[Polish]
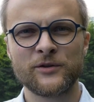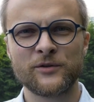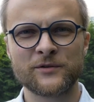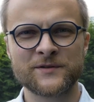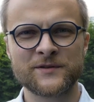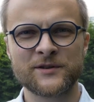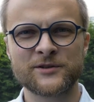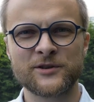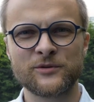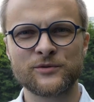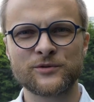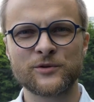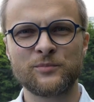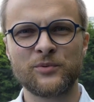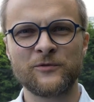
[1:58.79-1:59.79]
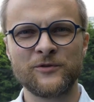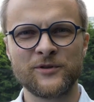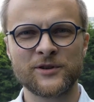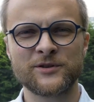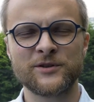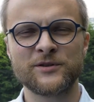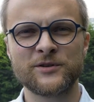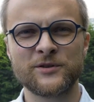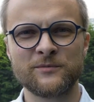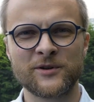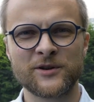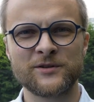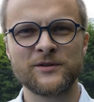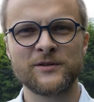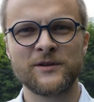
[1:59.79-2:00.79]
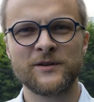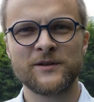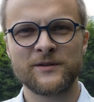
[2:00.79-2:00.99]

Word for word: To oznaczało, że powinna się trzymać